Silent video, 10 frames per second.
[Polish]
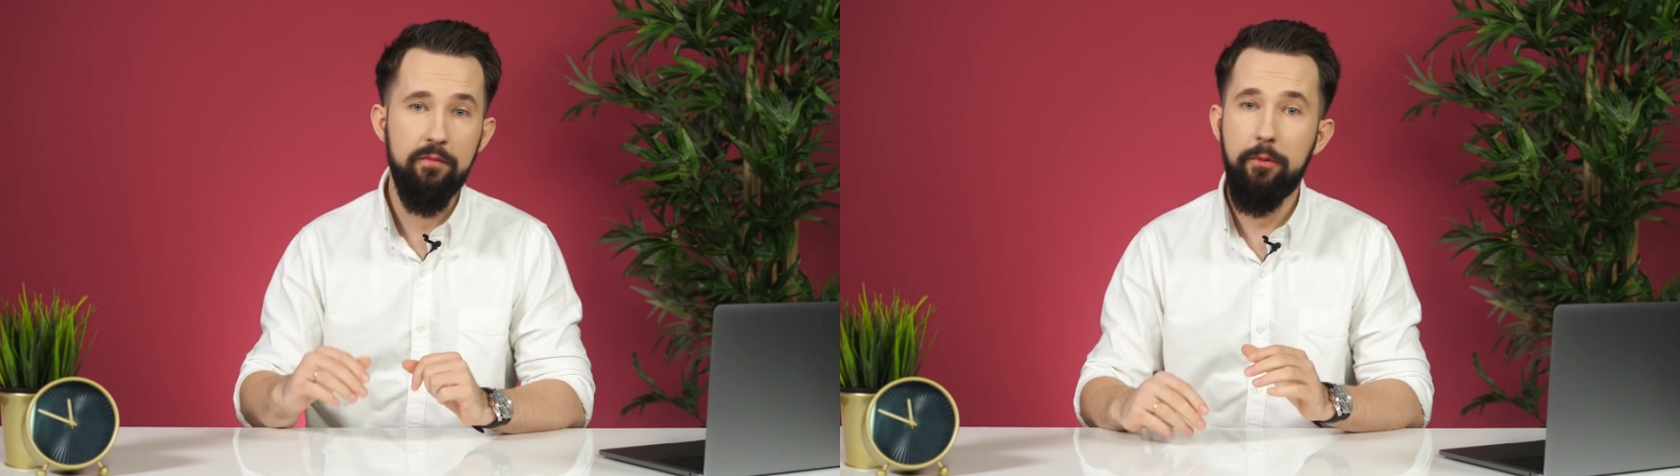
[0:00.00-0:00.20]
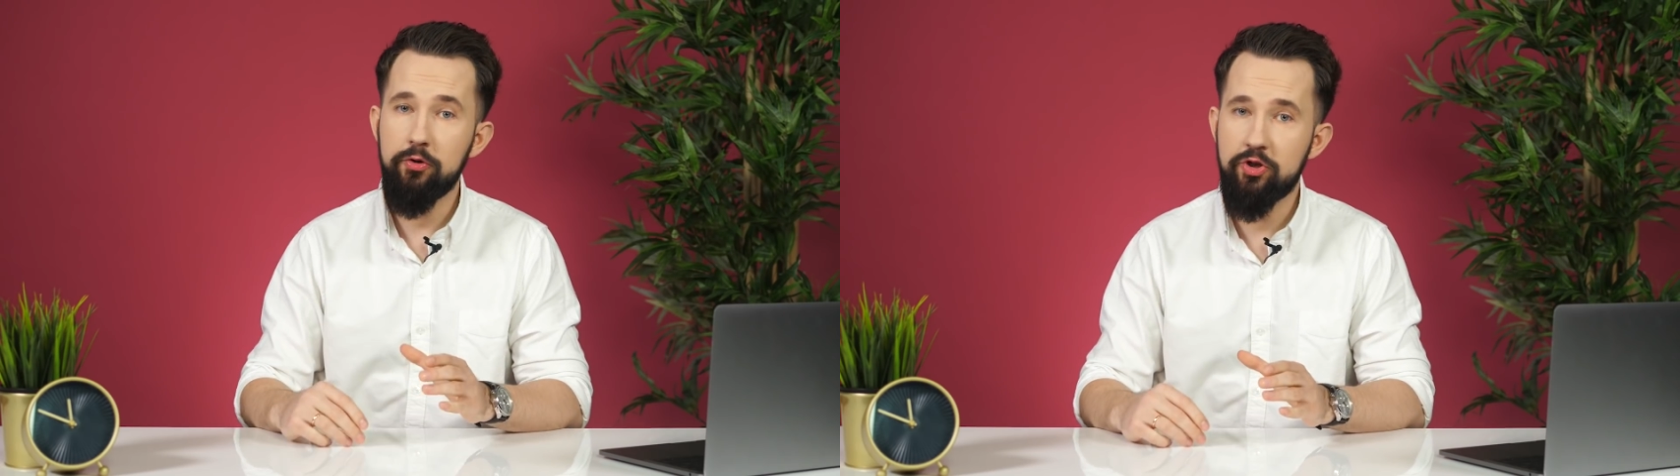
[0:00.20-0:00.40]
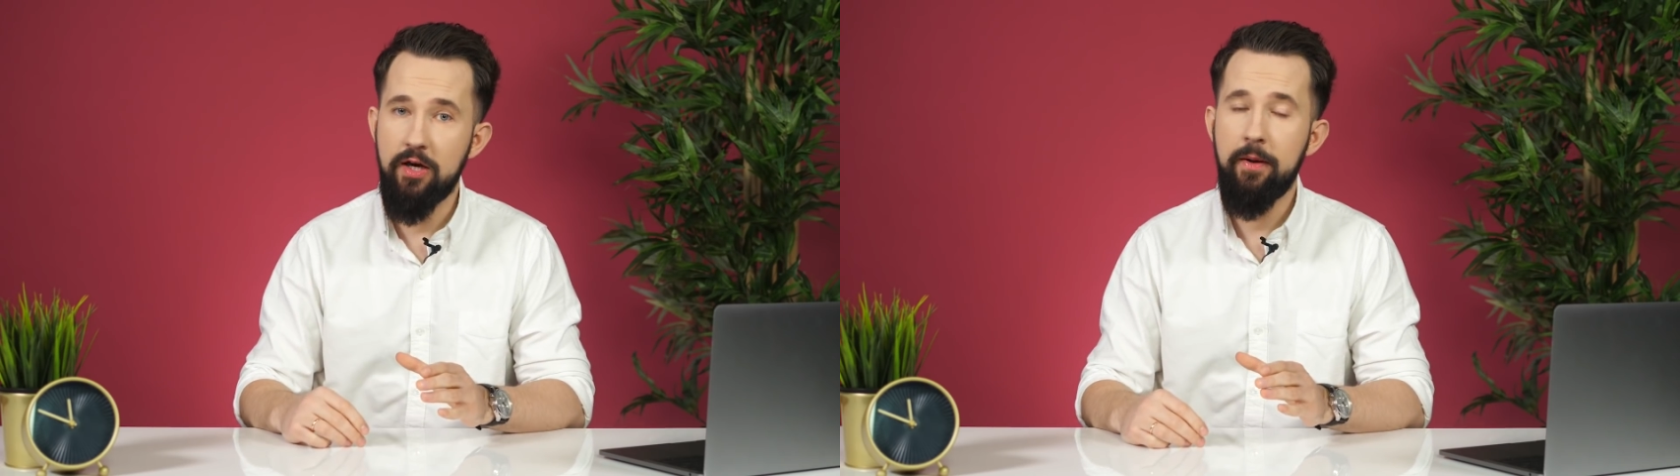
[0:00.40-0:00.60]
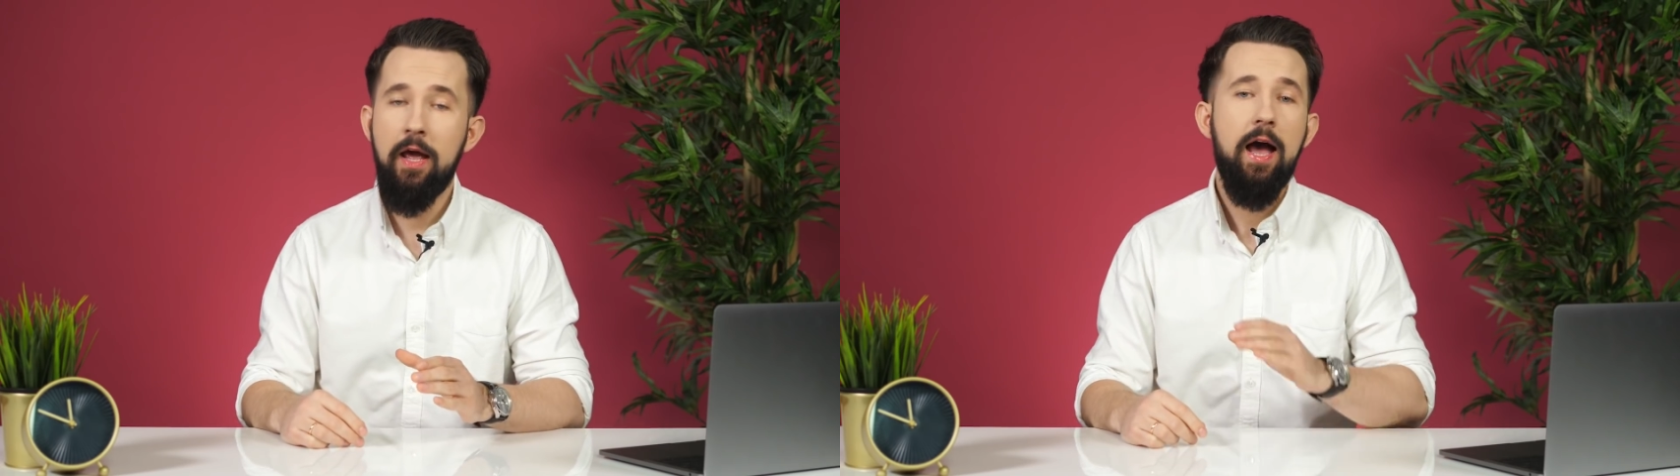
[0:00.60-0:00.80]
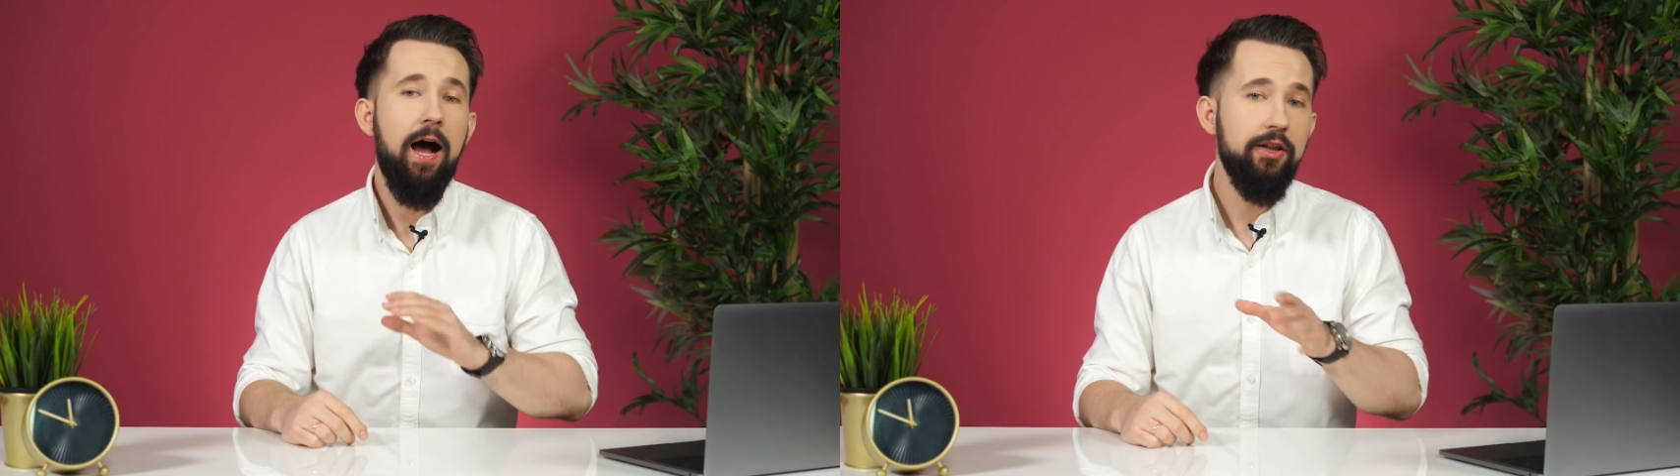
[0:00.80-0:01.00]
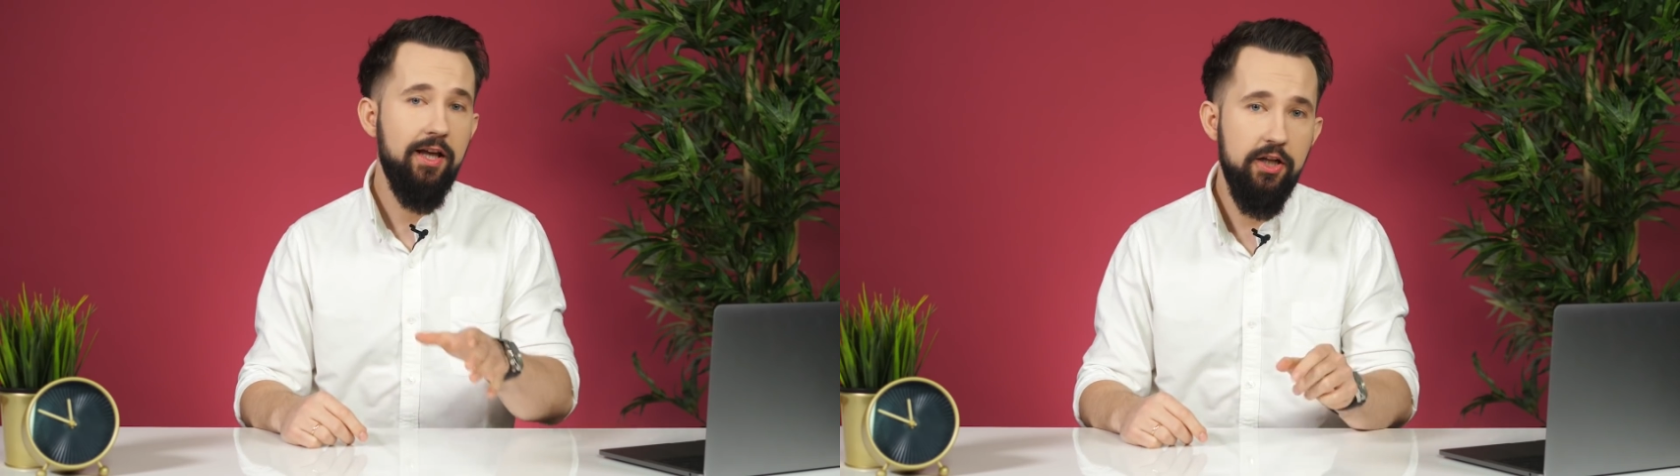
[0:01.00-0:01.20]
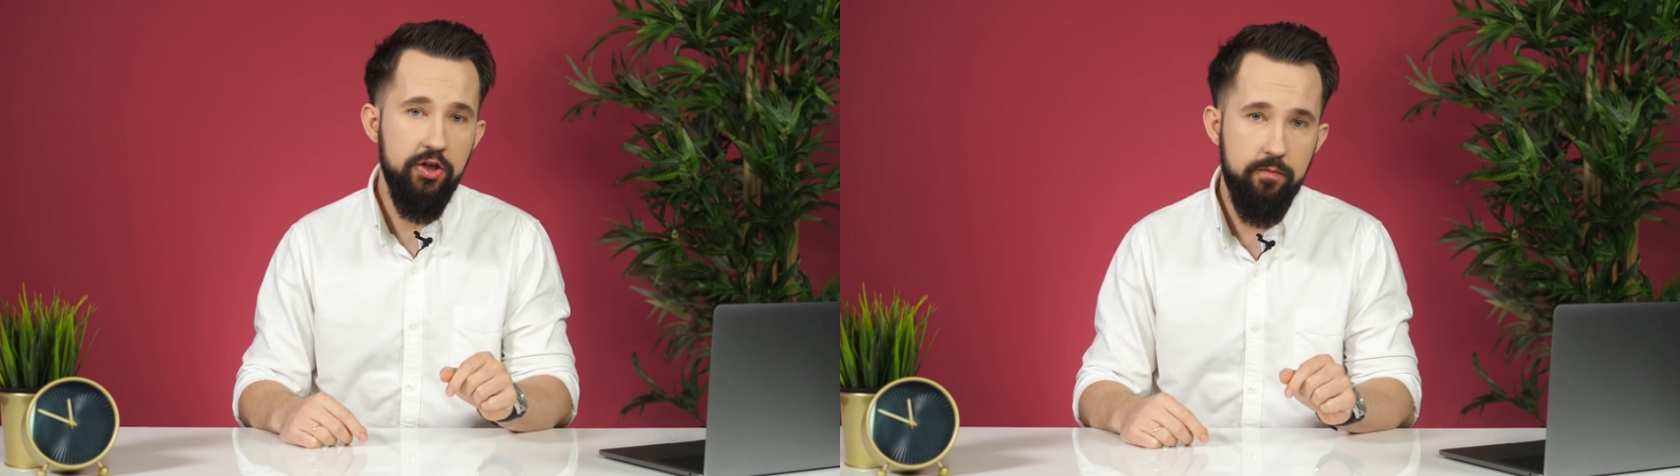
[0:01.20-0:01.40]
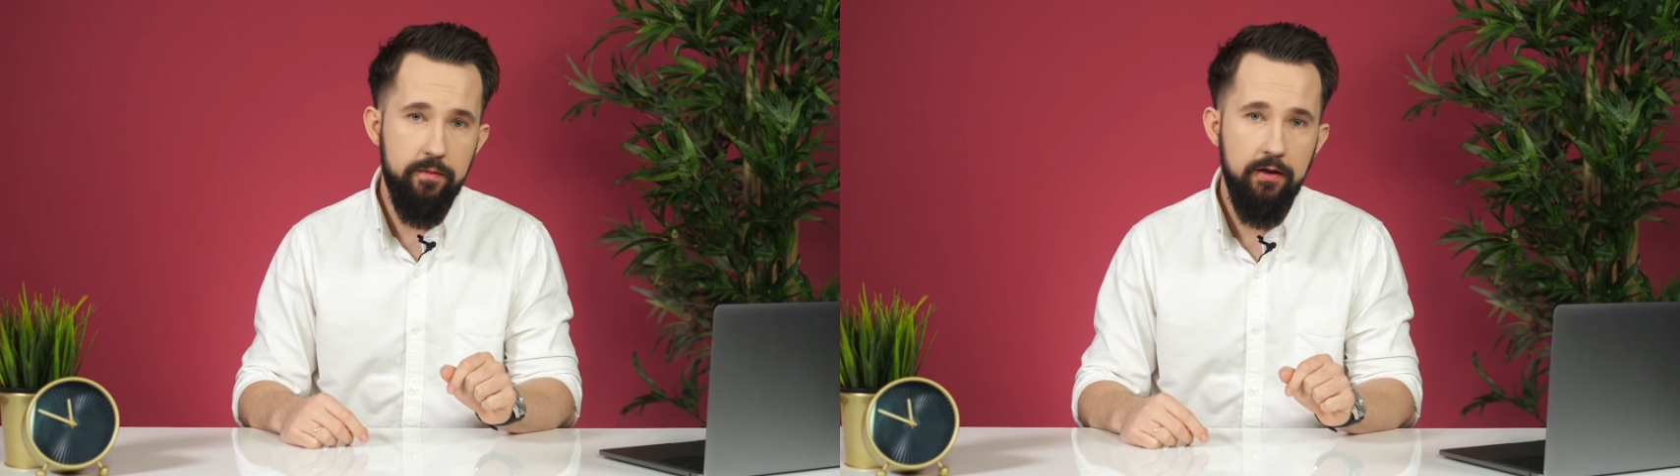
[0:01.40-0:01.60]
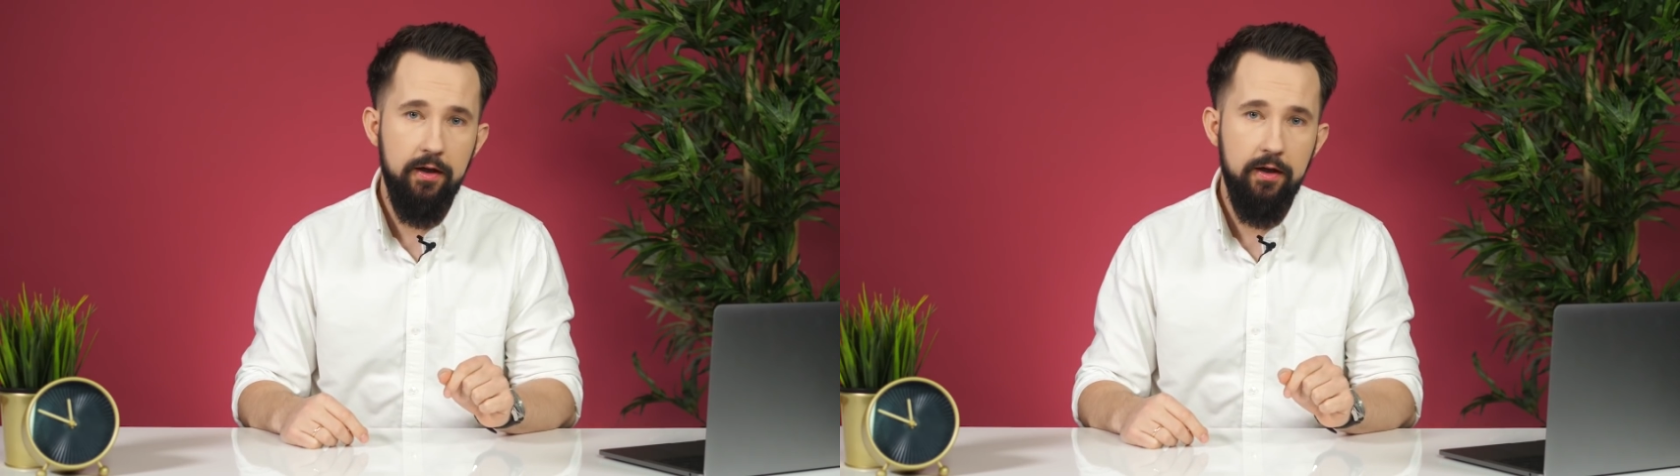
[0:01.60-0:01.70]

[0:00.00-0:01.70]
potrzeb, a nie liczb.